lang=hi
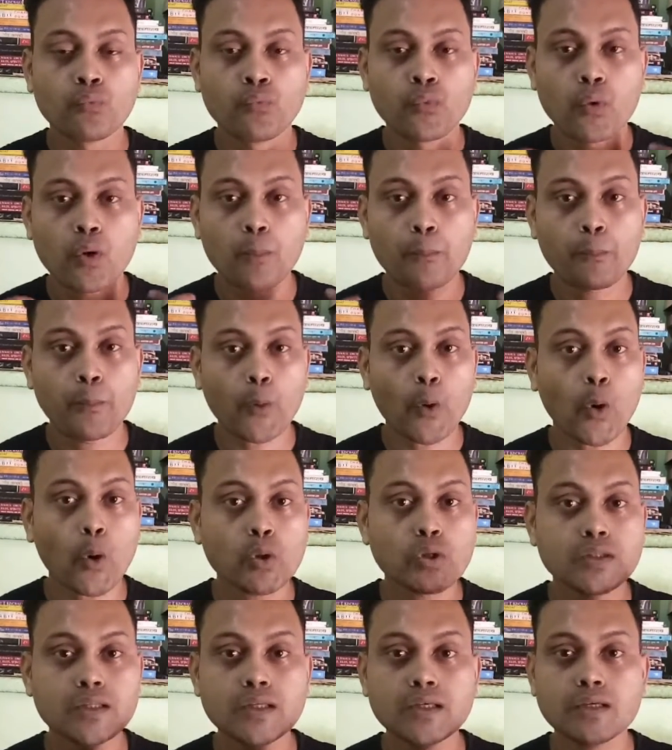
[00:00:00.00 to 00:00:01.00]
वो
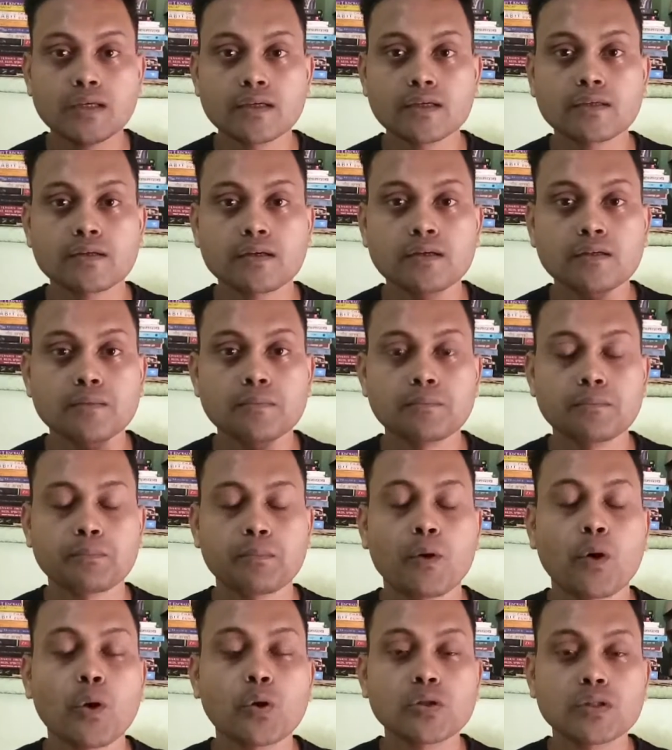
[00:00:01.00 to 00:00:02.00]
बहुत ही
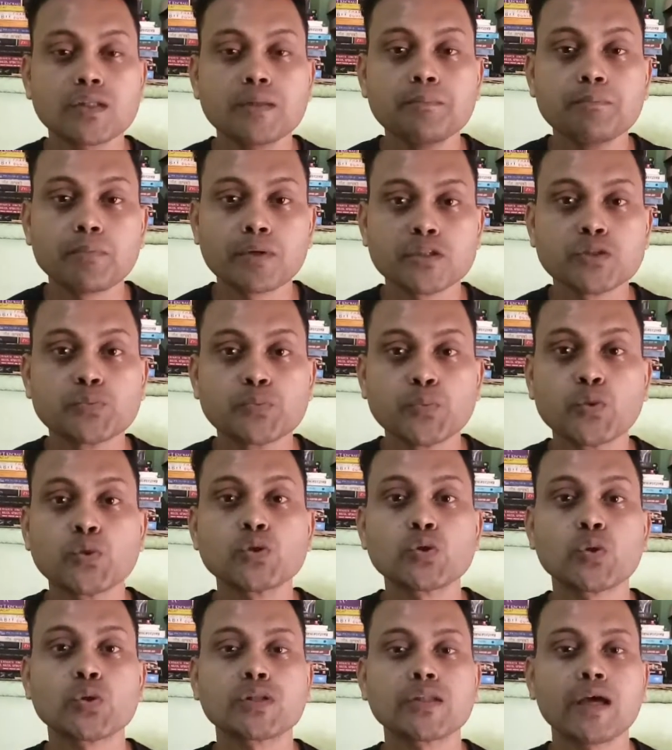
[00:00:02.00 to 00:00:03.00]
बहुत ही
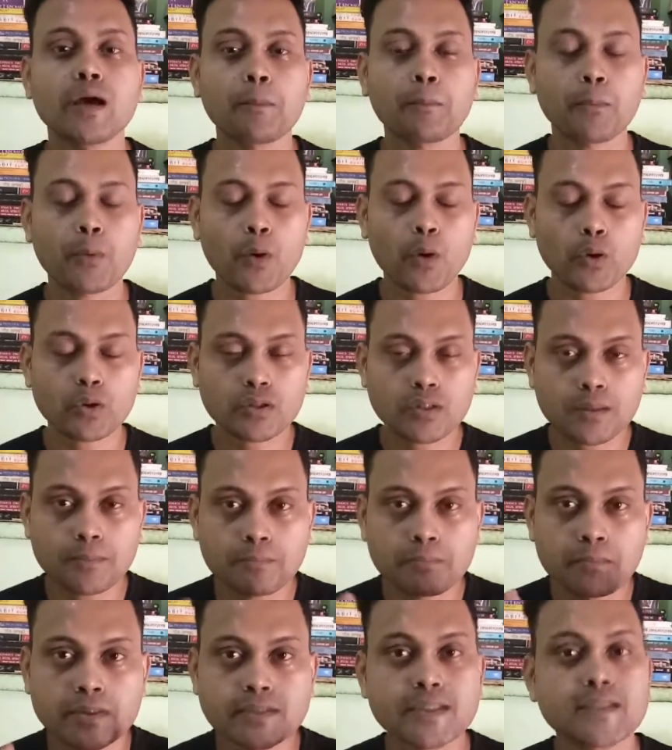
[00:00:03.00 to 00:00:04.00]
मजबूत होती है बहुत ही
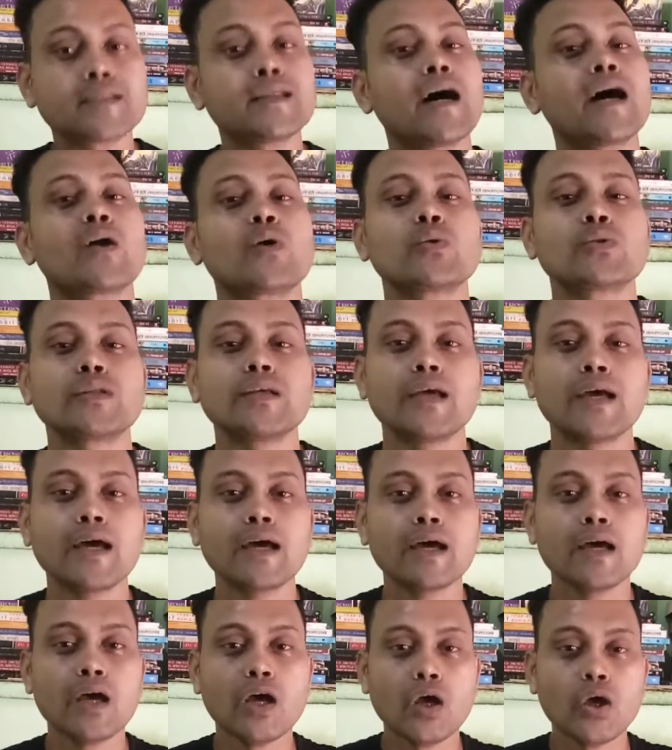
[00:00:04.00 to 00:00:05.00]
मज़ेदार होती
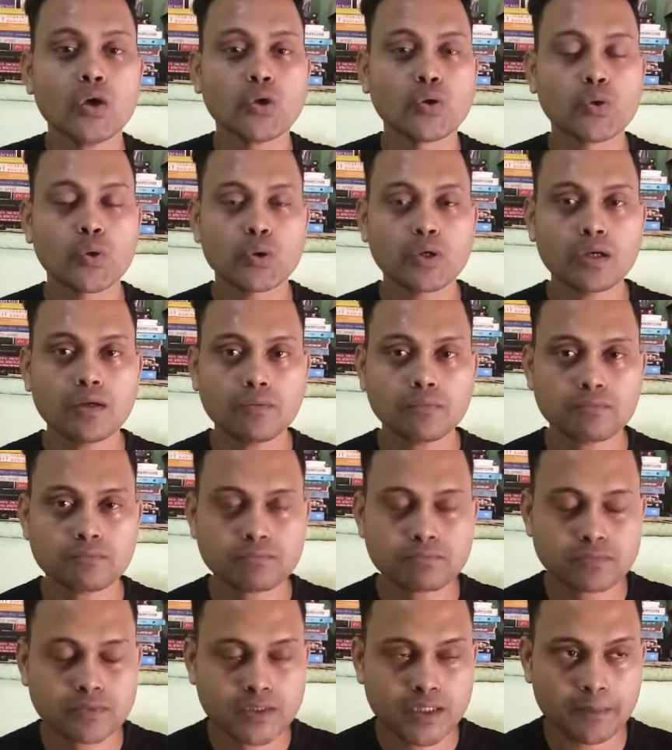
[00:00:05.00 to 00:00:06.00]
है क्योंकि
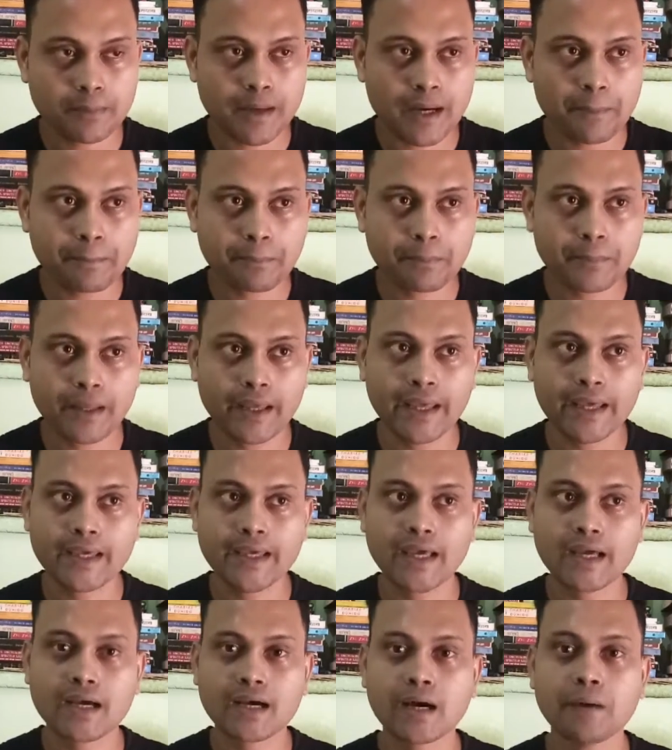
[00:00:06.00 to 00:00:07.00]
जब आप एक
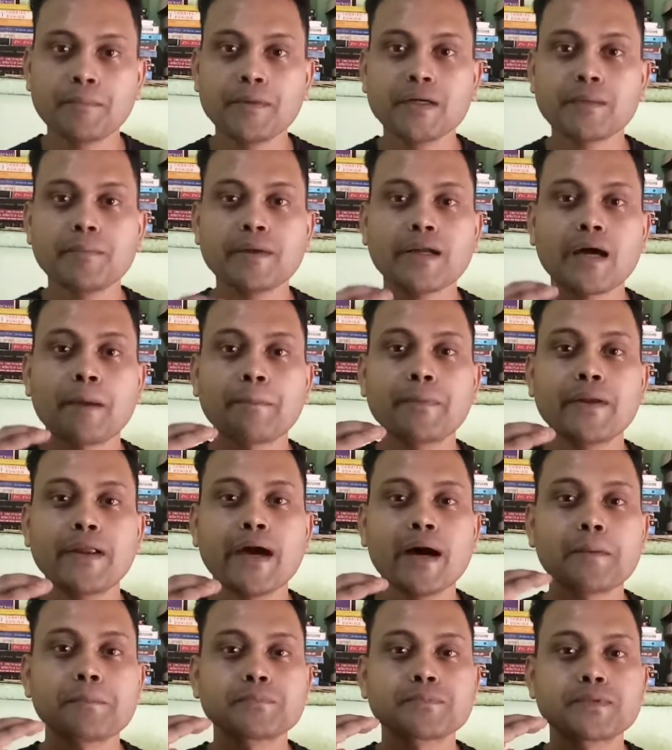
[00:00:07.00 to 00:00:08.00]
एक कमिटमेंट अपने
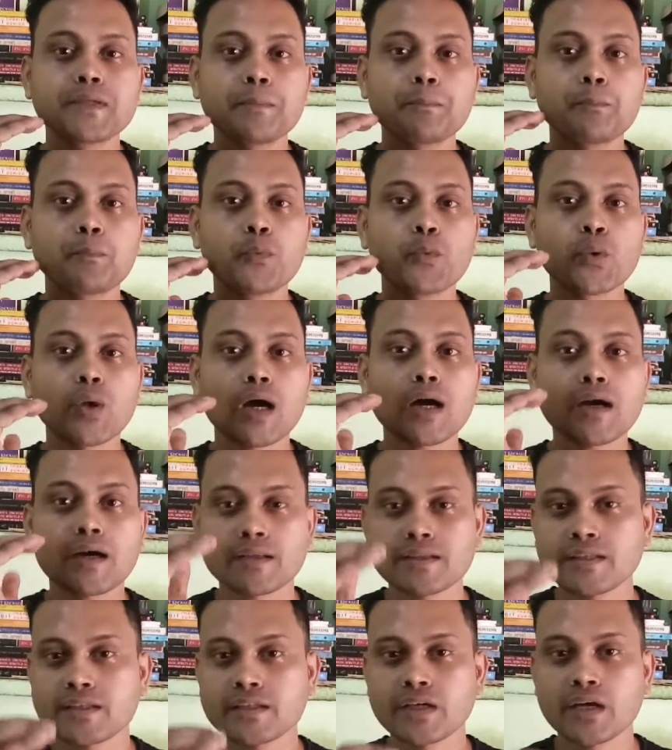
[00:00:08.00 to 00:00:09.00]
आप से पूरा
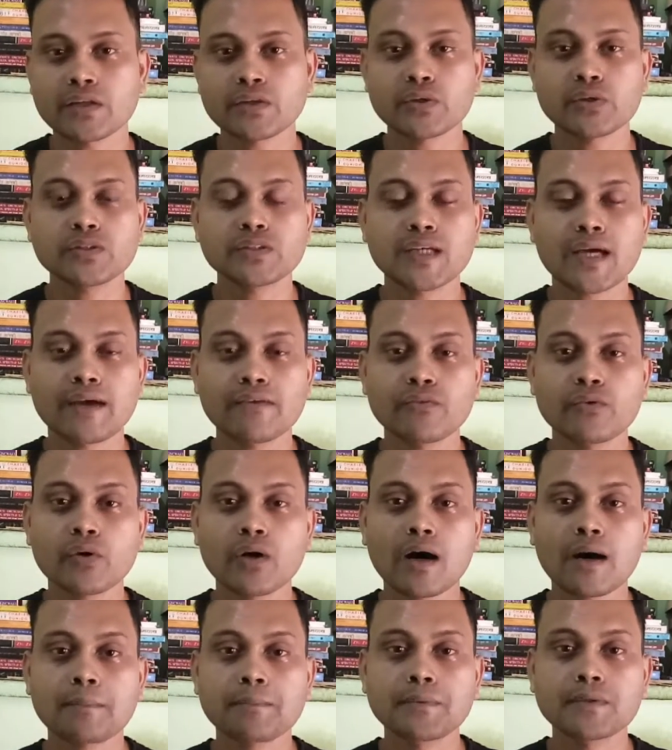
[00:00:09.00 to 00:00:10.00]
करते जाते हो चाहे वो
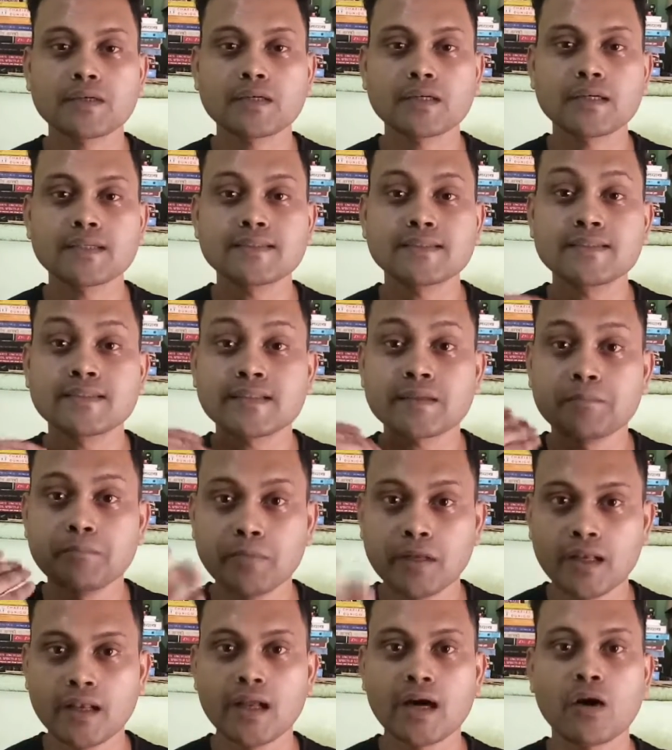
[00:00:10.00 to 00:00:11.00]
आप किसी से
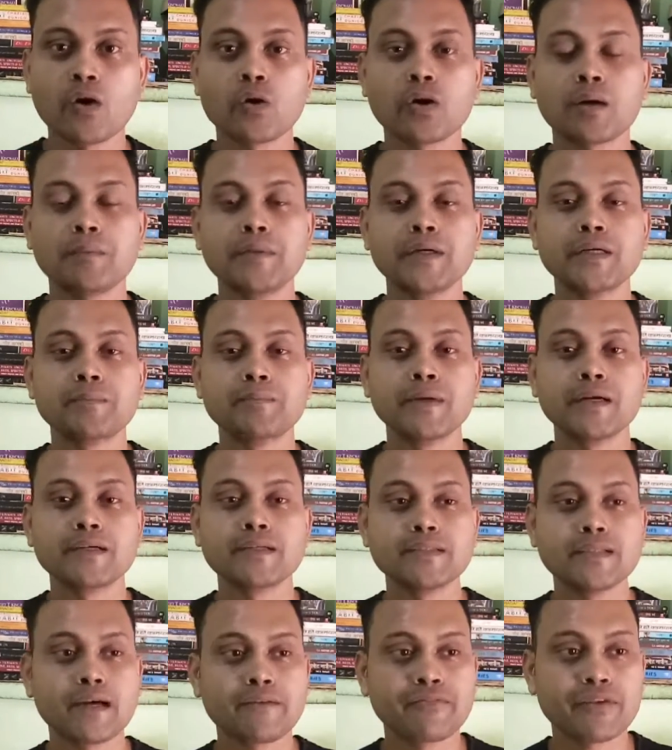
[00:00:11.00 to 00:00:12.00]
मिलना हो कमिटमेंट
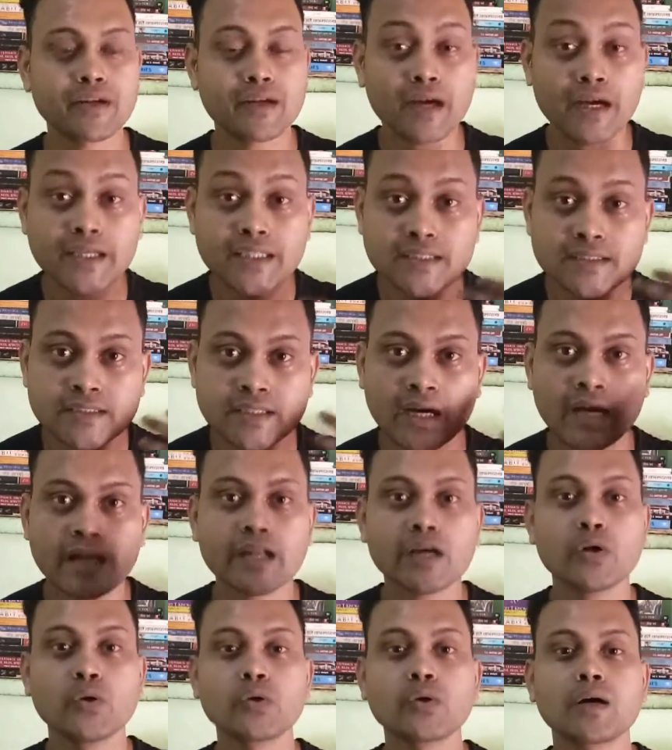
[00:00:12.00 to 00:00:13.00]
या फिर कहीं
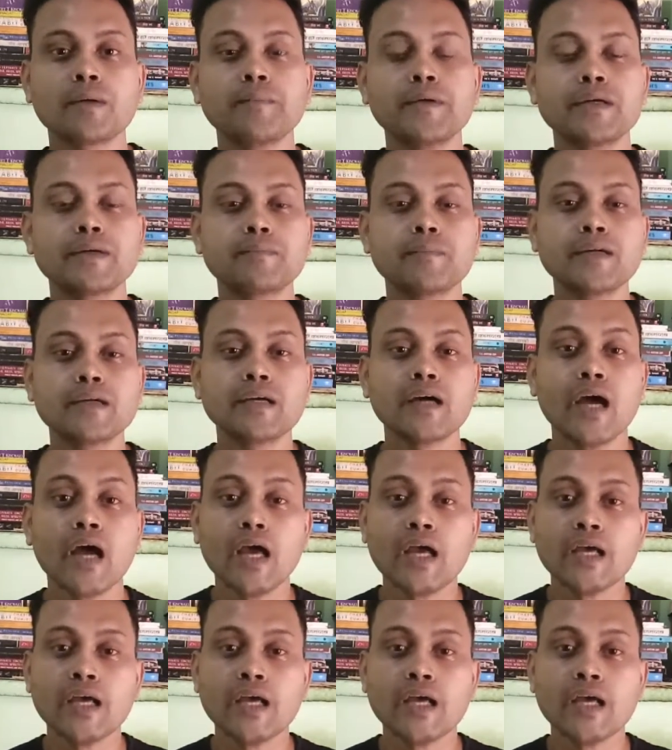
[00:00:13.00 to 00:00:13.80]
जाना हो कमिटमेंट